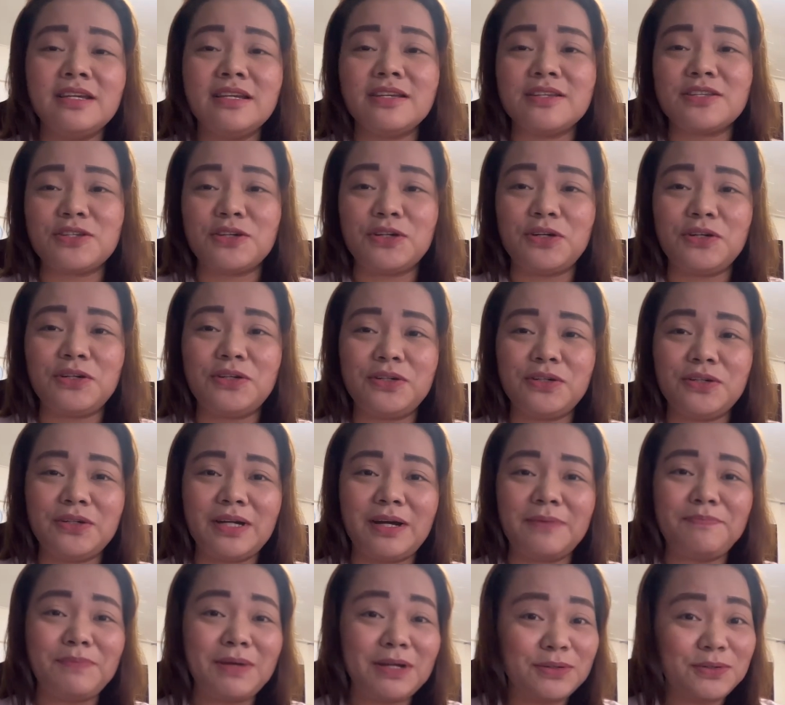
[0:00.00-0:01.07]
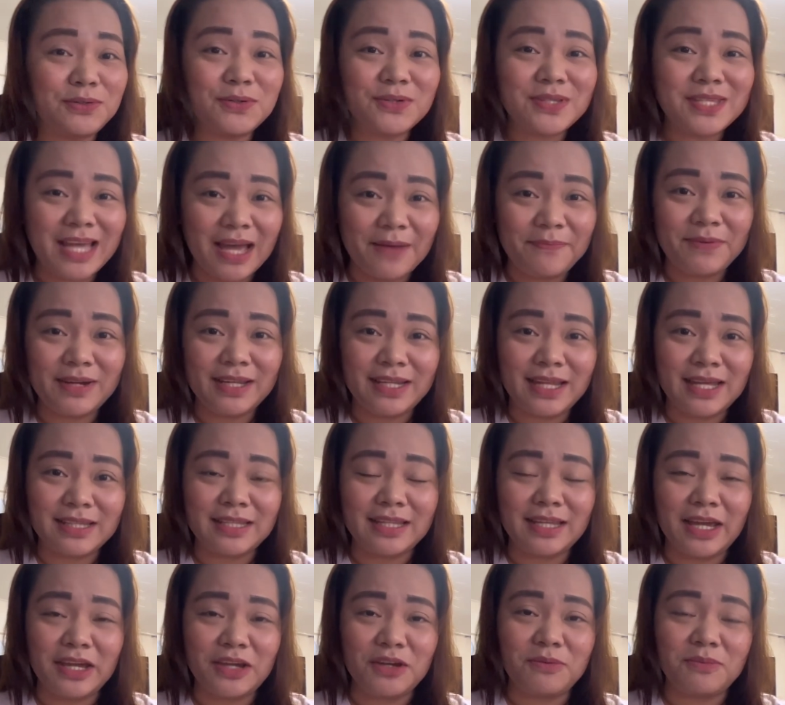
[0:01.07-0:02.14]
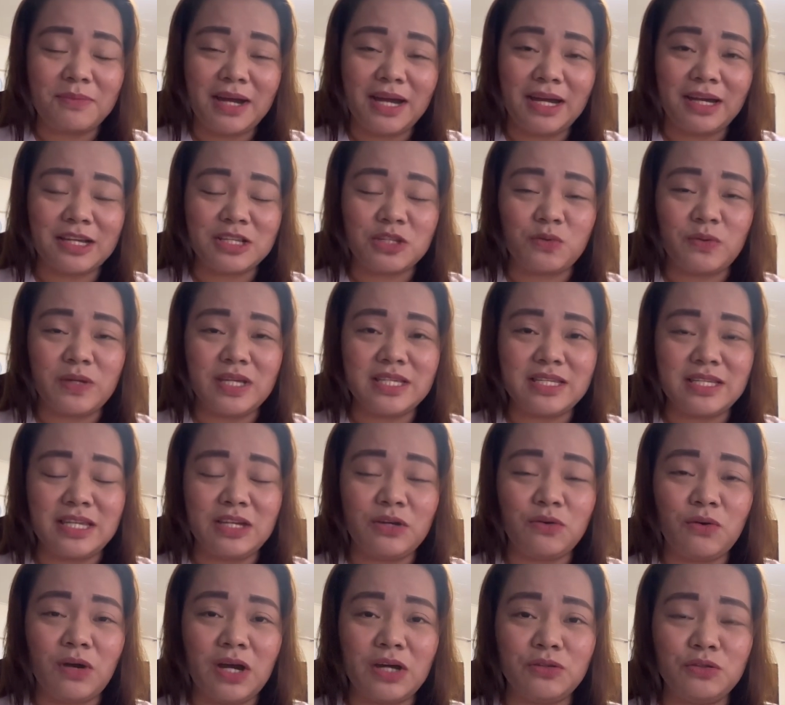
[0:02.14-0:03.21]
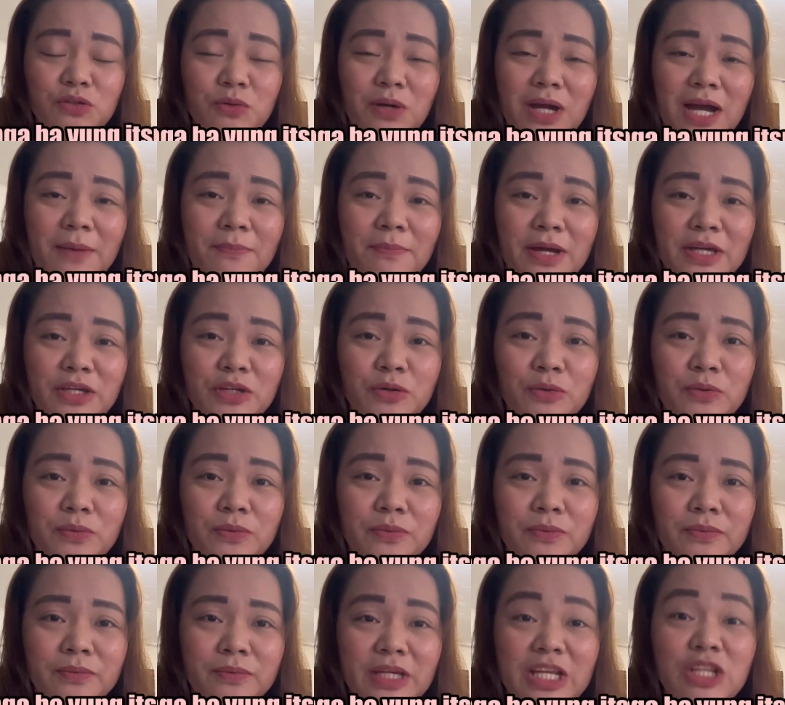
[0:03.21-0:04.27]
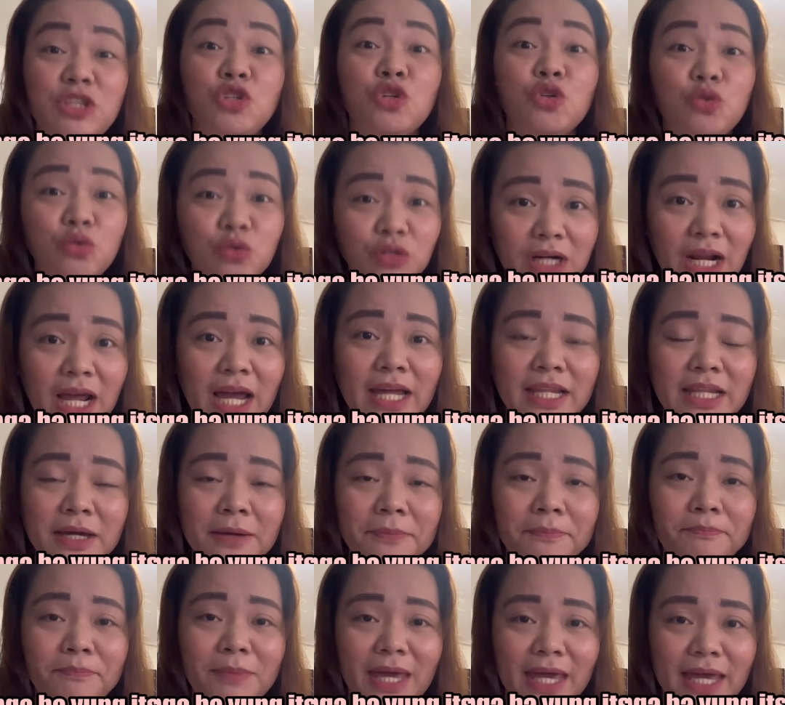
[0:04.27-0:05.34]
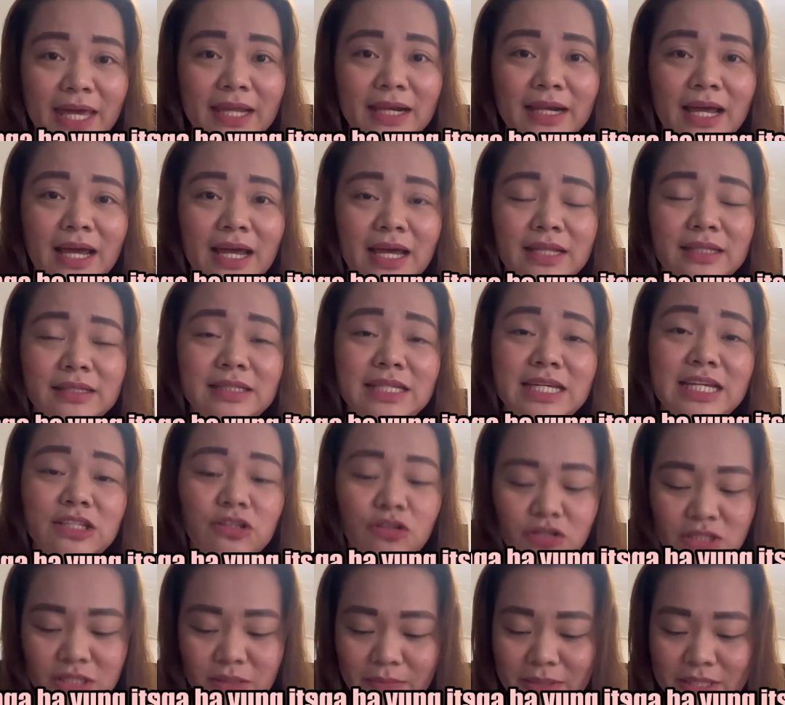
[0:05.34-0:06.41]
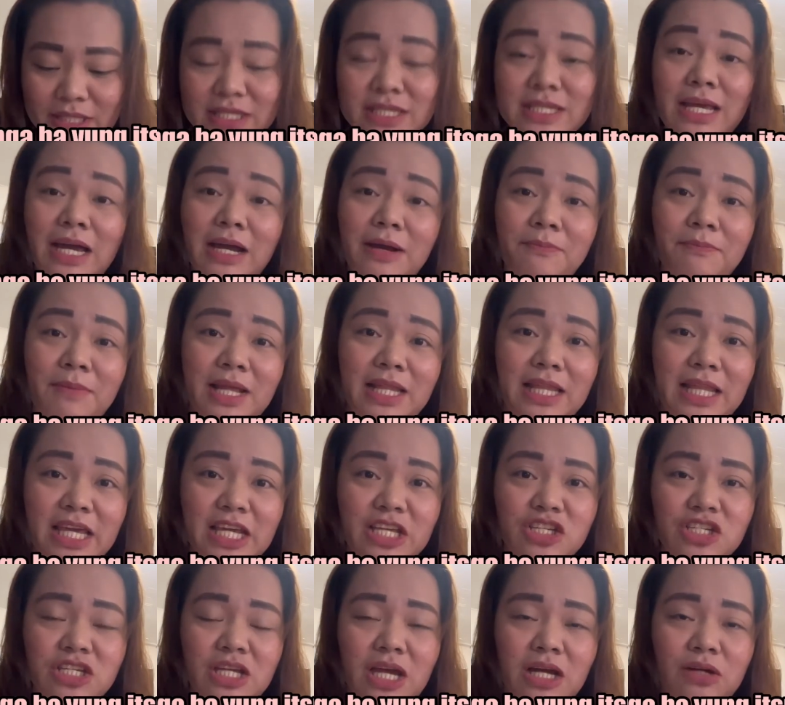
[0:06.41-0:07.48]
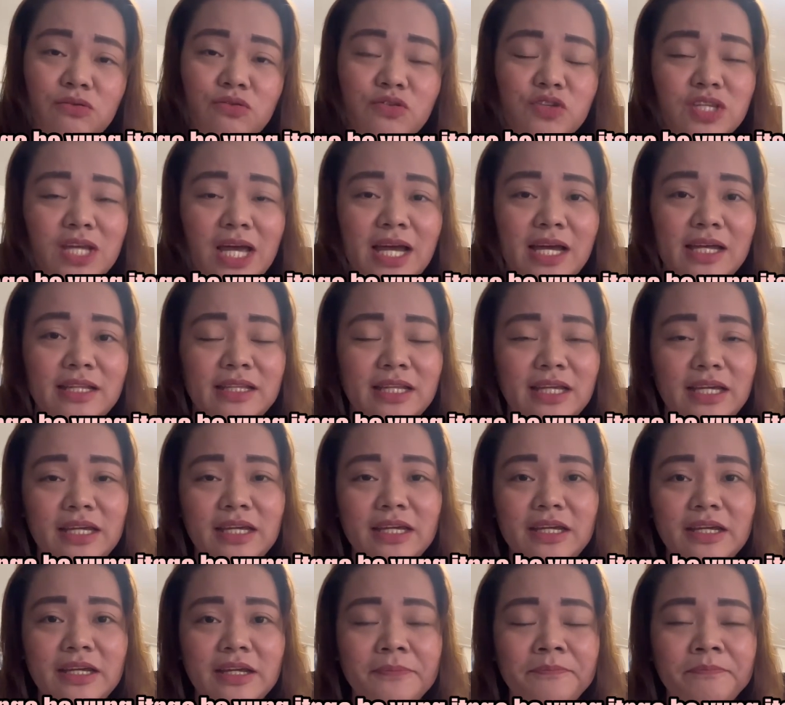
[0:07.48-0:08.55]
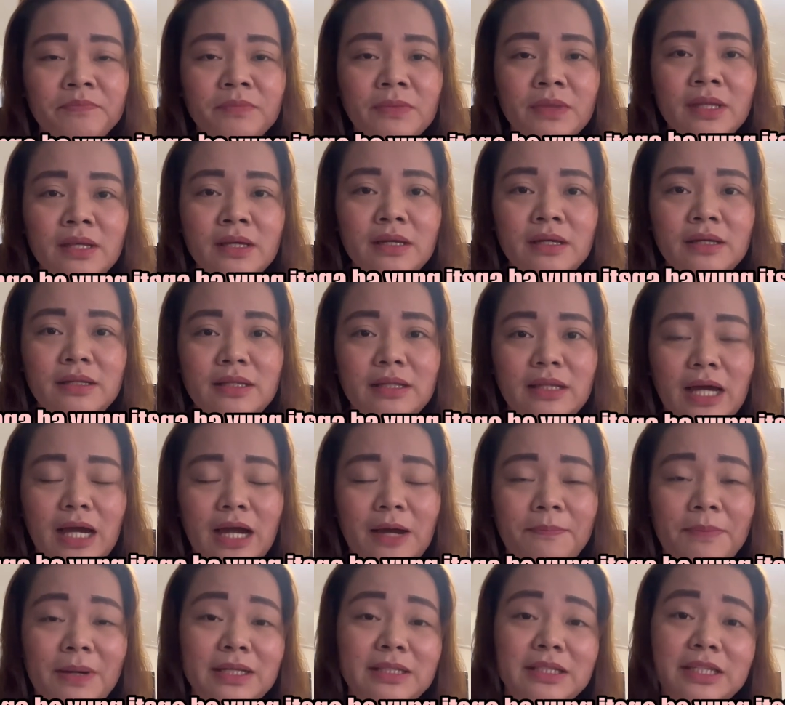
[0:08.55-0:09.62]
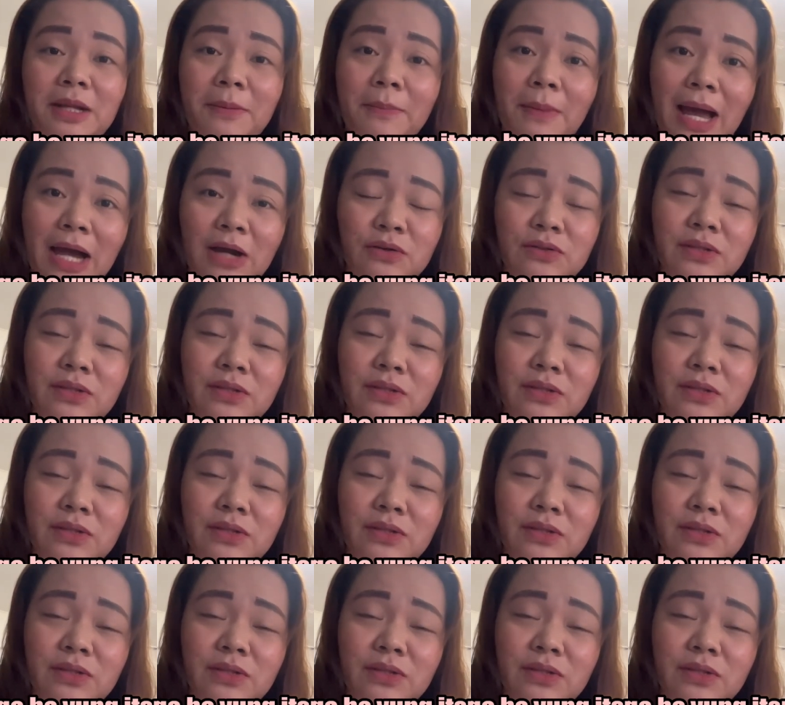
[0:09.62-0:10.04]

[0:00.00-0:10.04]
So, ang pag-uusapan natin ngayon mga kaswisi, kung ano nga ba yung itsura ng pera dito sa bansang Malaysia, kung saan eh nakapagtrabaho